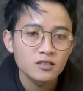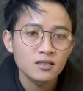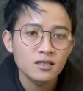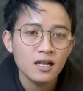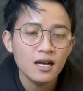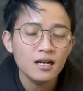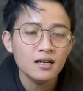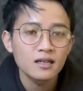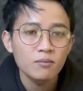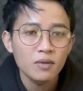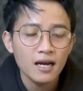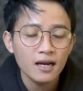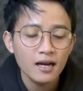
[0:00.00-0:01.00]
Setelah
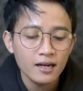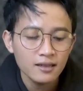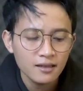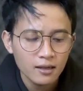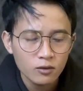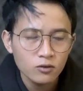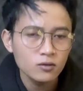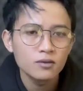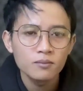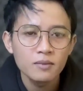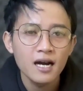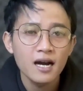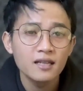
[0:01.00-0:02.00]
kena pelanggaran lalu
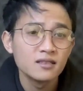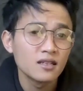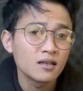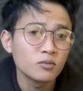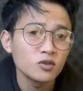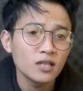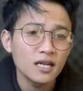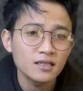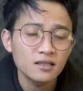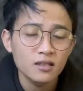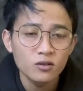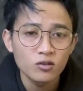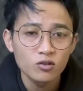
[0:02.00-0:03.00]
Bang Adnyana Putra
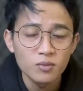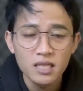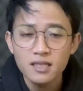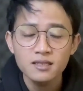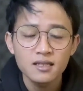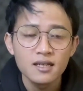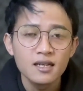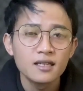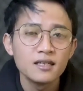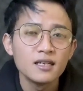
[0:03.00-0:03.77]
sang YouTubers